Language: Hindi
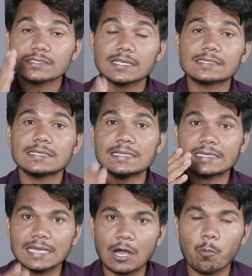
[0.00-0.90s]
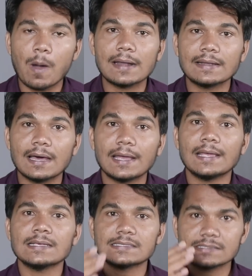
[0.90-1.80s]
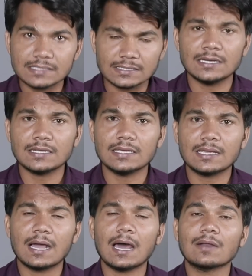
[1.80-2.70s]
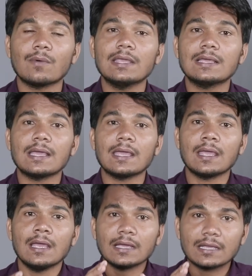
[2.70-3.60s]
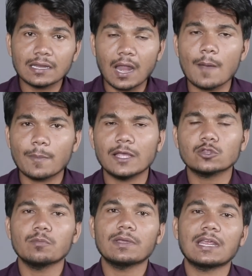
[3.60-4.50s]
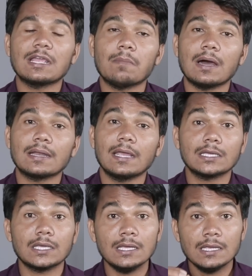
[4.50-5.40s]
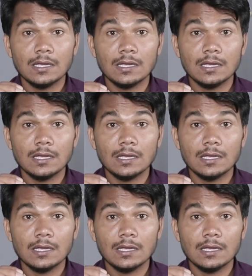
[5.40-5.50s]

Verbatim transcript: संसद की अवमानना है सदन की कार्रवाई के खिलाफ है तो मेरा यह मानना है कि